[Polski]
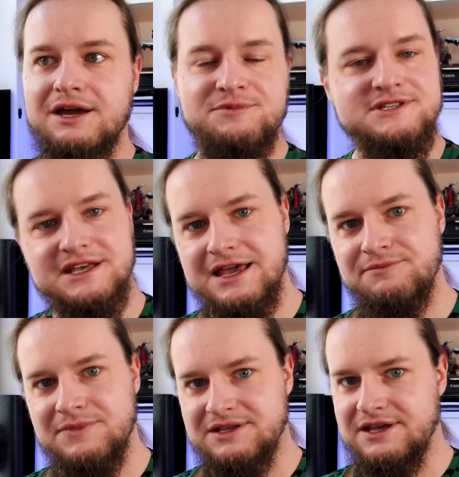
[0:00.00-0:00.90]
jak
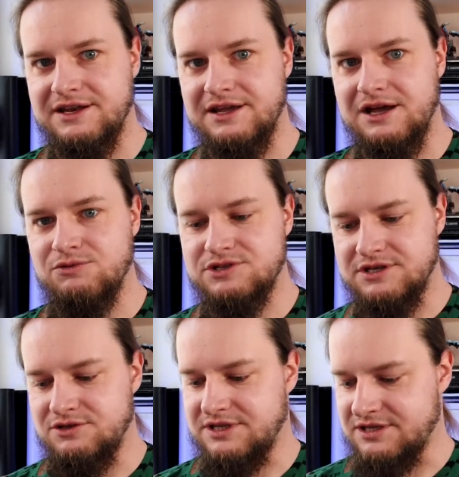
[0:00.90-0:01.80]
pisałem materiał i
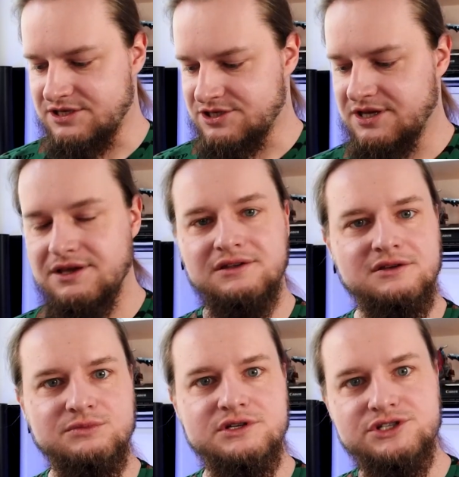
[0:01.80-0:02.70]
sobie notateczki,
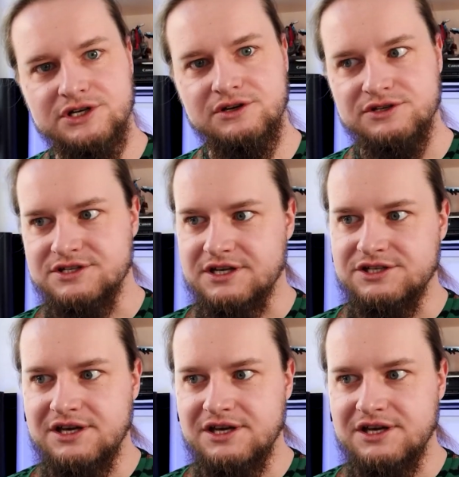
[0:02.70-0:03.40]
to były trzy grodziskie.